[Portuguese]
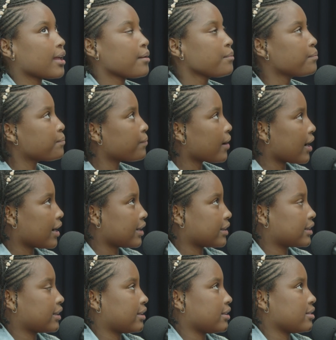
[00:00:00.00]
tem, tem
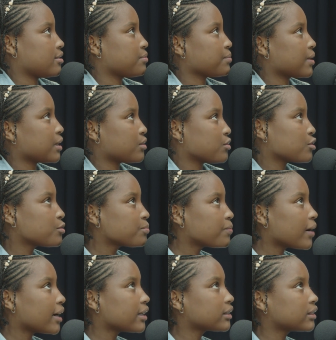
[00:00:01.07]
parques. Uhum. mas os
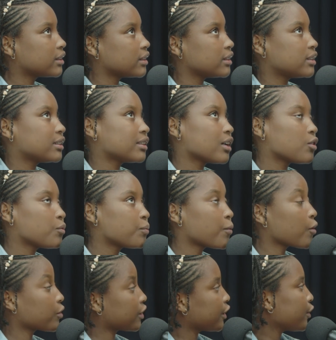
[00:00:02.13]
parques são um
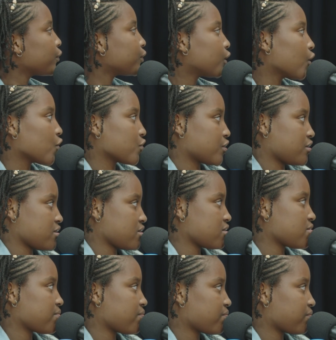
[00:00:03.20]
pouquinho longes.